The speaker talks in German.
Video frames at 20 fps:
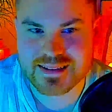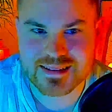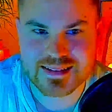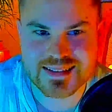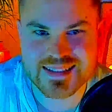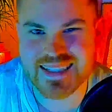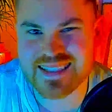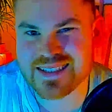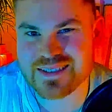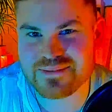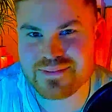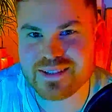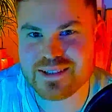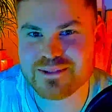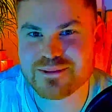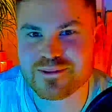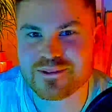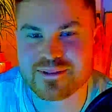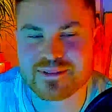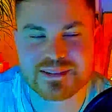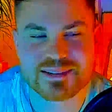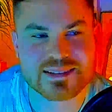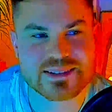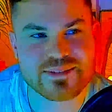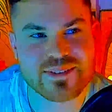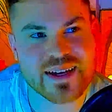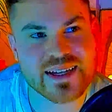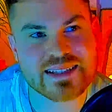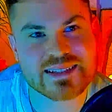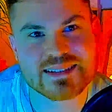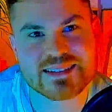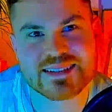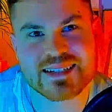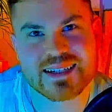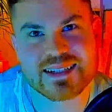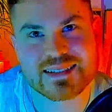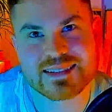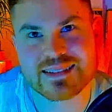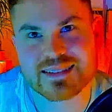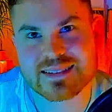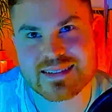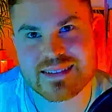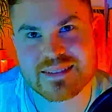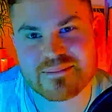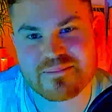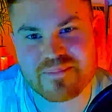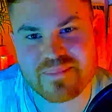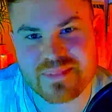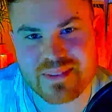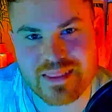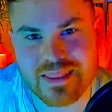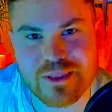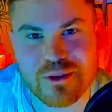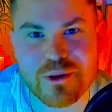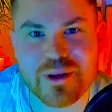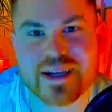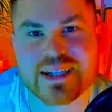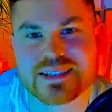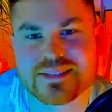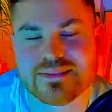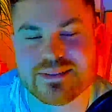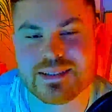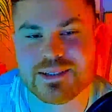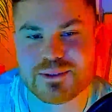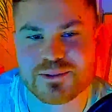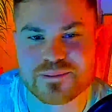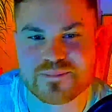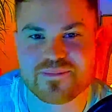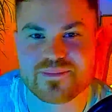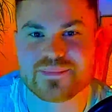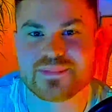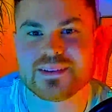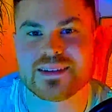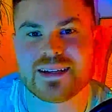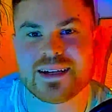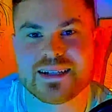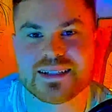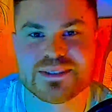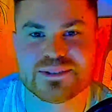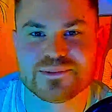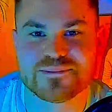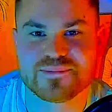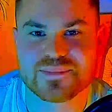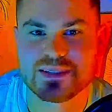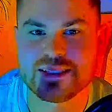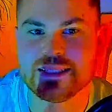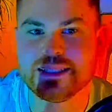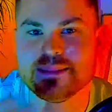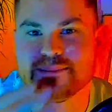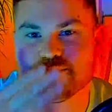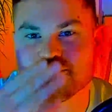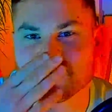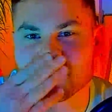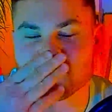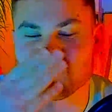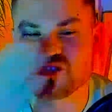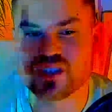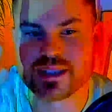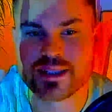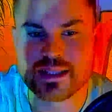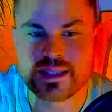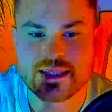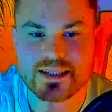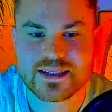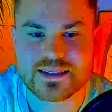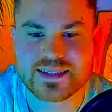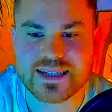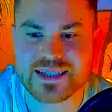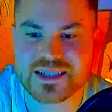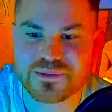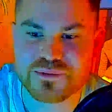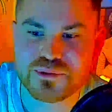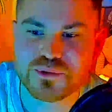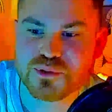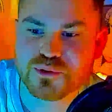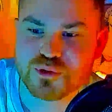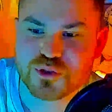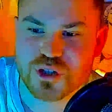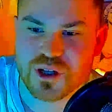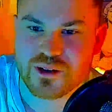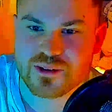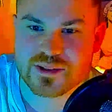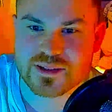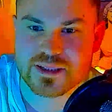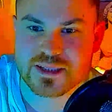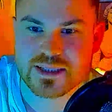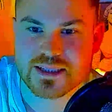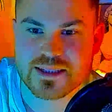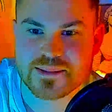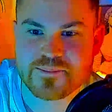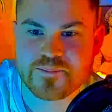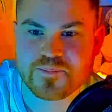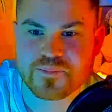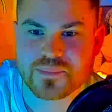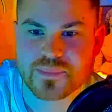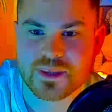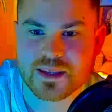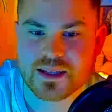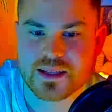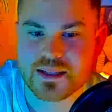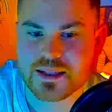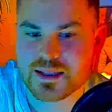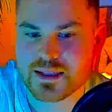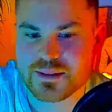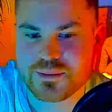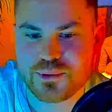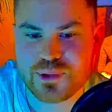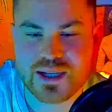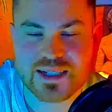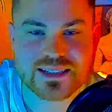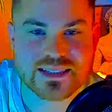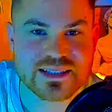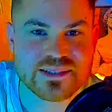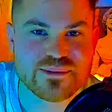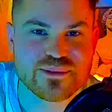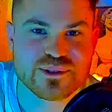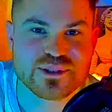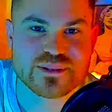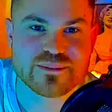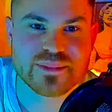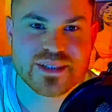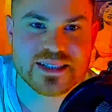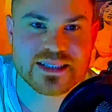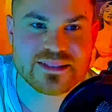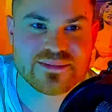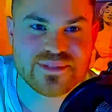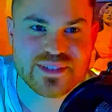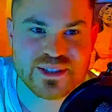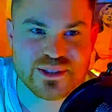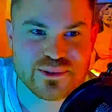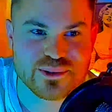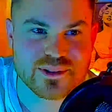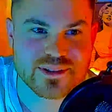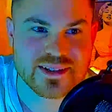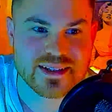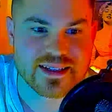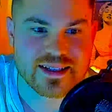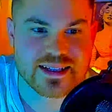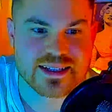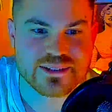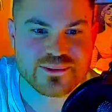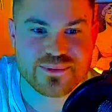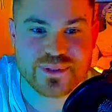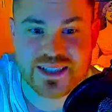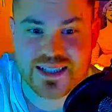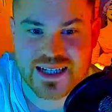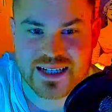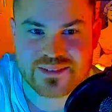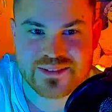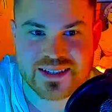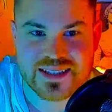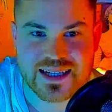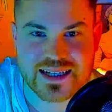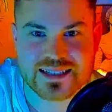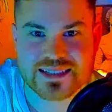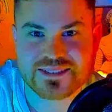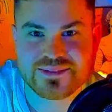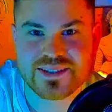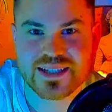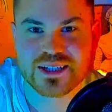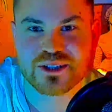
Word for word: Testvideo, zweitens als Neujahrsvideo. Also, ihr Lieben, danke fürs Zuschauen. Ähm, vielleicht sehen wir uns im nächsten Video wieder, wenn alles wieder